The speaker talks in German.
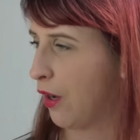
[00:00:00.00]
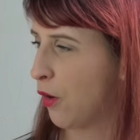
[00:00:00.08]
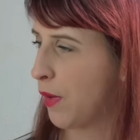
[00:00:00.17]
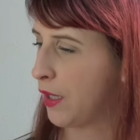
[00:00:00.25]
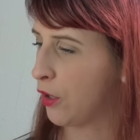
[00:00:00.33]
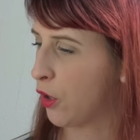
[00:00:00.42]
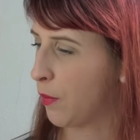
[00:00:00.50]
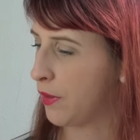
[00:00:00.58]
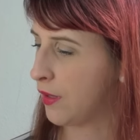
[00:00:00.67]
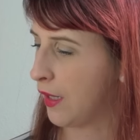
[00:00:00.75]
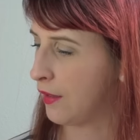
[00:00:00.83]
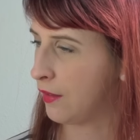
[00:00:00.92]
auch mal in den
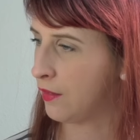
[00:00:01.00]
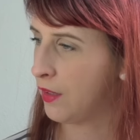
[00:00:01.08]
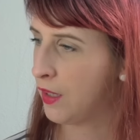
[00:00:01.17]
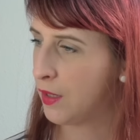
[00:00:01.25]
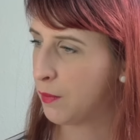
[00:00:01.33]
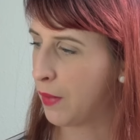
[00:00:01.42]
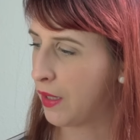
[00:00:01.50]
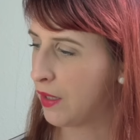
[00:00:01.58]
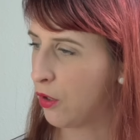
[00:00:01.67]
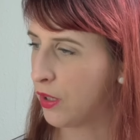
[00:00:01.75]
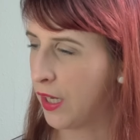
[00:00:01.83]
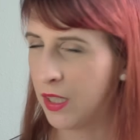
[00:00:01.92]
Kommentaren. Dann mache ich
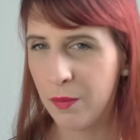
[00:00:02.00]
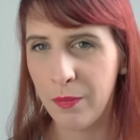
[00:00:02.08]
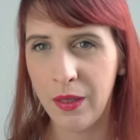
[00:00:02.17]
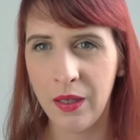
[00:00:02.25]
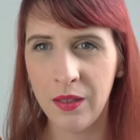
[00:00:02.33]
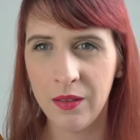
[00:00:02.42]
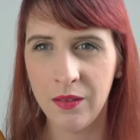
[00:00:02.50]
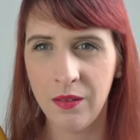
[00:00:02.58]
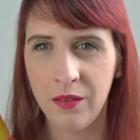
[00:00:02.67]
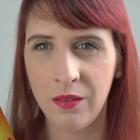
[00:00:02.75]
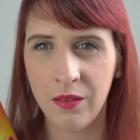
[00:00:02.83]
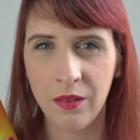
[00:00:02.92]
auch gerne mal
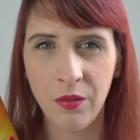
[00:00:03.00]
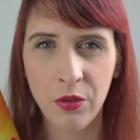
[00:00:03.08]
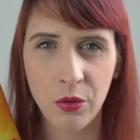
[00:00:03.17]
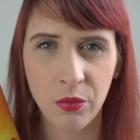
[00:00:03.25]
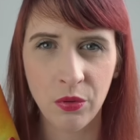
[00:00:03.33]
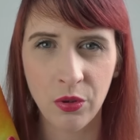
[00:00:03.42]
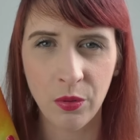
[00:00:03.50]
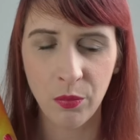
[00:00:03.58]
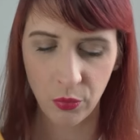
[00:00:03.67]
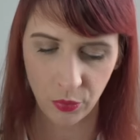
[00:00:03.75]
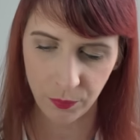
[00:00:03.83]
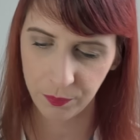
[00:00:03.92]
eine Review zu dem
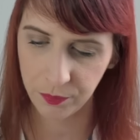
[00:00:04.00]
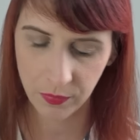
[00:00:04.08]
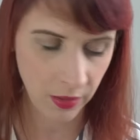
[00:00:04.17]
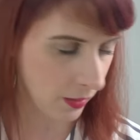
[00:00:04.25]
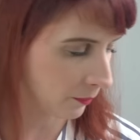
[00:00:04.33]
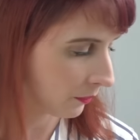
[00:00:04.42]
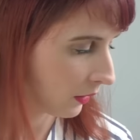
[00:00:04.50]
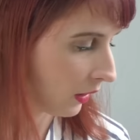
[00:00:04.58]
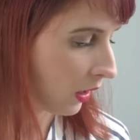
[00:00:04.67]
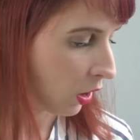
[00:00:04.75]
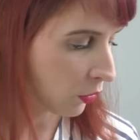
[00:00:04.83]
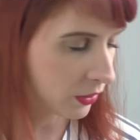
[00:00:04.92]
Buch ja.
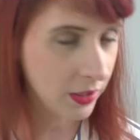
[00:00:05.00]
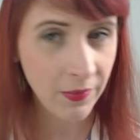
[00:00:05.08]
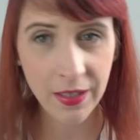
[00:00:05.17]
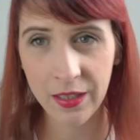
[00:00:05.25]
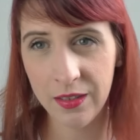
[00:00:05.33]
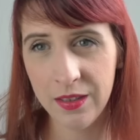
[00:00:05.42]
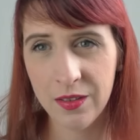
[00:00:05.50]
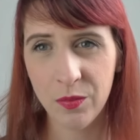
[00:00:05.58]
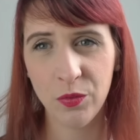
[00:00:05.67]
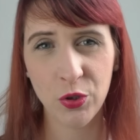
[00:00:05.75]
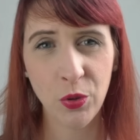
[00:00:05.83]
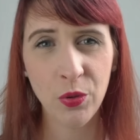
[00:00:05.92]
Und ich war dann in
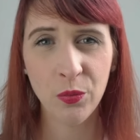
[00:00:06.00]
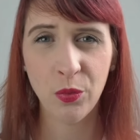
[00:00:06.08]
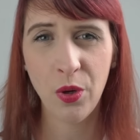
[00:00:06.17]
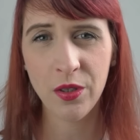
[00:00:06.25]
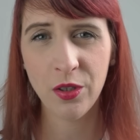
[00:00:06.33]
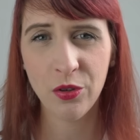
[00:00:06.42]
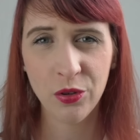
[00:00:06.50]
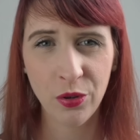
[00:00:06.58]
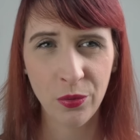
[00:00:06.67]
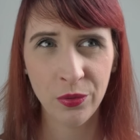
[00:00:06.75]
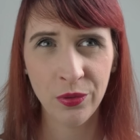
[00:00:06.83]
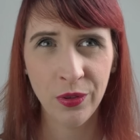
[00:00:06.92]
diesem schönen
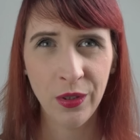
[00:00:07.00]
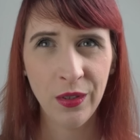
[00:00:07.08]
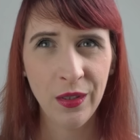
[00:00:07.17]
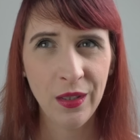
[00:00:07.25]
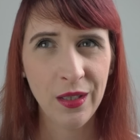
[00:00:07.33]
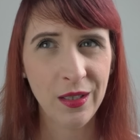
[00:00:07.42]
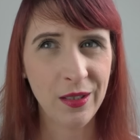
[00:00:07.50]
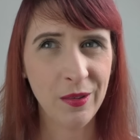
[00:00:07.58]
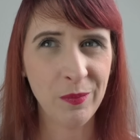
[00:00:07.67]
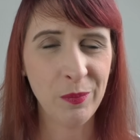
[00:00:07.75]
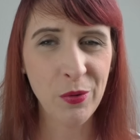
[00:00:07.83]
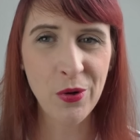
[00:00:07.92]
Waterstone
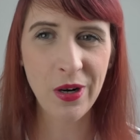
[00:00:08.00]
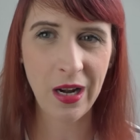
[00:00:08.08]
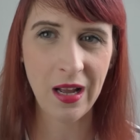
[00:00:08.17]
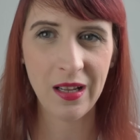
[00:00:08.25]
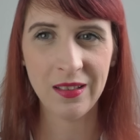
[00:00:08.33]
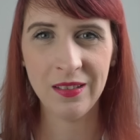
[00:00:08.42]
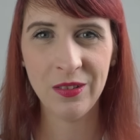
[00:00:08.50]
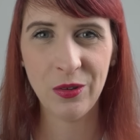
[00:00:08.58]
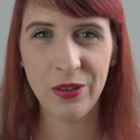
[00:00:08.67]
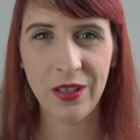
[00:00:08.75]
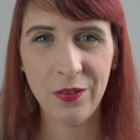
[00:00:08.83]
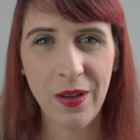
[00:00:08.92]
ähm, Buchladen
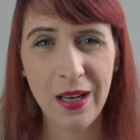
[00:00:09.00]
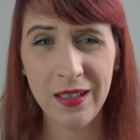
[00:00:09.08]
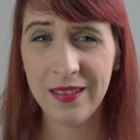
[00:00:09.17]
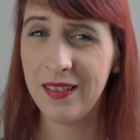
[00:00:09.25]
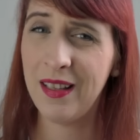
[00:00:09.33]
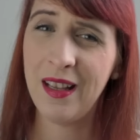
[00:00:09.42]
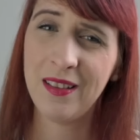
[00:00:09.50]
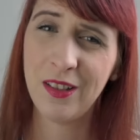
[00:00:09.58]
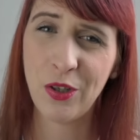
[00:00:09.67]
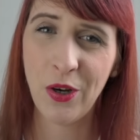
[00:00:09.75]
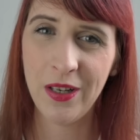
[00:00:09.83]
und das war alles sehr, sehr toll